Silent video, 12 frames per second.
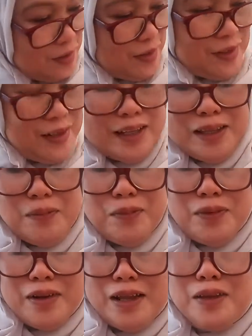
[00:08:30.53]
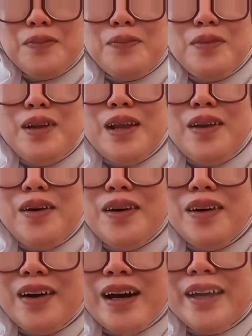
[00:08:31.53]
Natabunan yung bulalo.
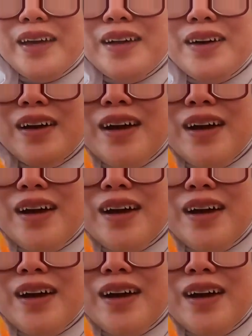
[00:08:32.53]
Ayan o. Oh.